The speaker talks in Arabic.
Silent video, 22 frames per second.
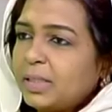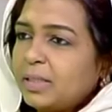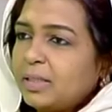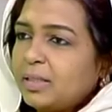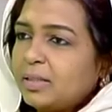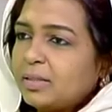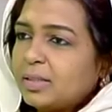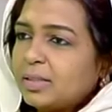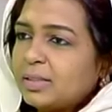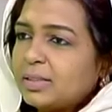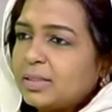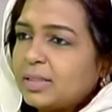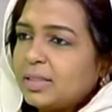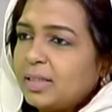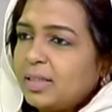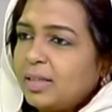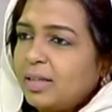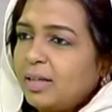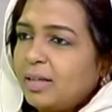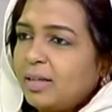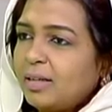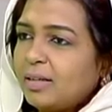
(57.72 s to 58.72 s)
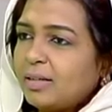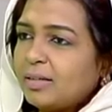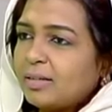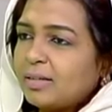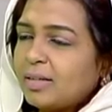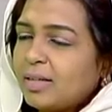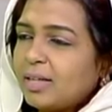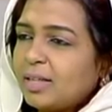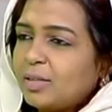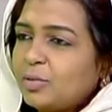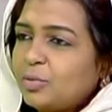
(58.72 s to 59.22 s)
بتصريح
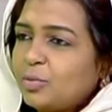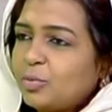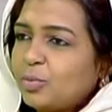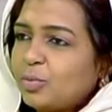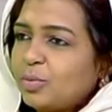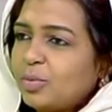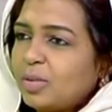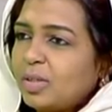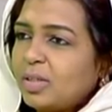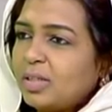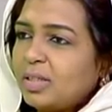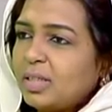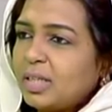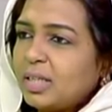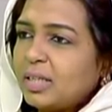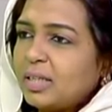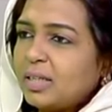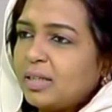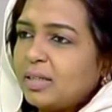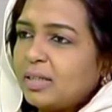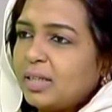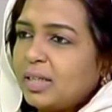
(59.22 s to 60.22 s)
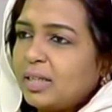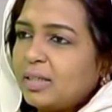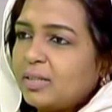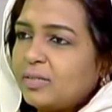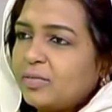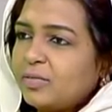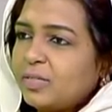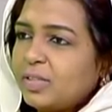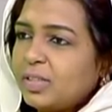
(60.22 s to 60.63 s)
قراته لك يعني